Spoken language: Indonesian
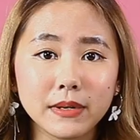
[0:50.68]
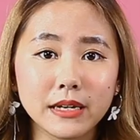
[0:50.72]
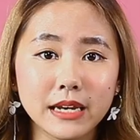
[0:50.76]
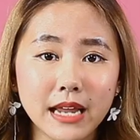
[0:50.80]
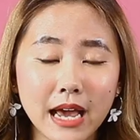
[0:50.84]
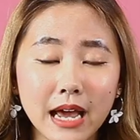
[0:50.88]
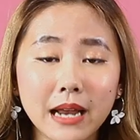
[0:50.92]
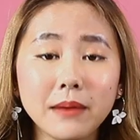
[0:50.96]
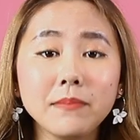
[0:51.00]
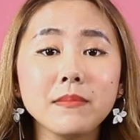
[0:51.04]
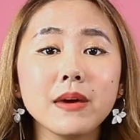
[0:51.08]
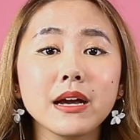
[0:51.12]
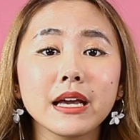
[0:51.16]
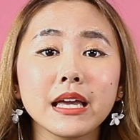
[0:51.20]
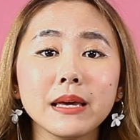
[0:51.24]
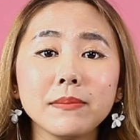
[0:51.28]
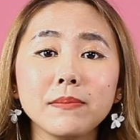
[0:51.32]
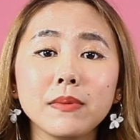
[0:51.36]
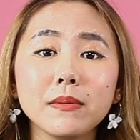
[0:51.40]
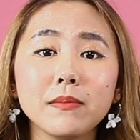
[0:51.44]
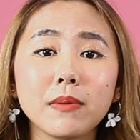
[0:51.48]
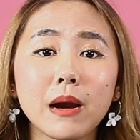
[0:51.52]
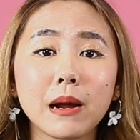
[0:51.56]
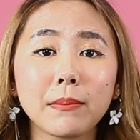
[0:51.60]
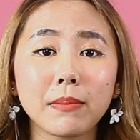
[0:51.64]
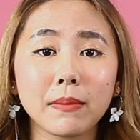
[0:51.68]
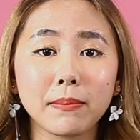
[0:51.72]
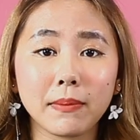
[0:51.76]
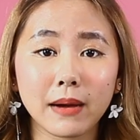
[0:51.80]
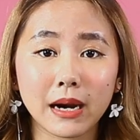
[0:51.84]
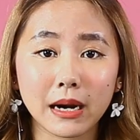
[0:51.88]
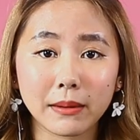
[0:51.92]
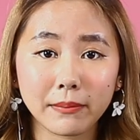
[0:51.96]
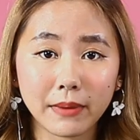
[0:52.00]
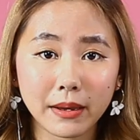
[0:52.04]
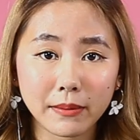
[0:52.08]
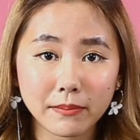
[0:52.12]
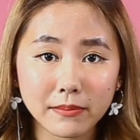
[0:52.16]
dan bagi beberapa
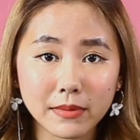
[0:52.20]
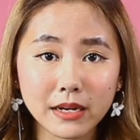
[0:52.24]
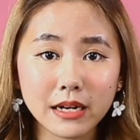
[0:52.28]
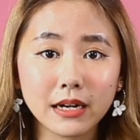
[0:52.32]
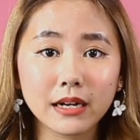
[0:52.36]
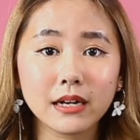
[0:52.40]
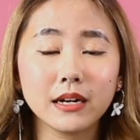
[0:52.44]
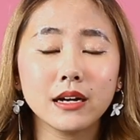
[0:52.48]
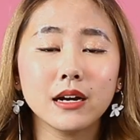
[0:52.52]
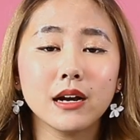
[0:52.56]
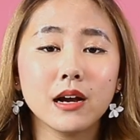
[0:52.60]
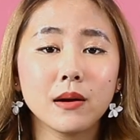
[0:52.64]
para member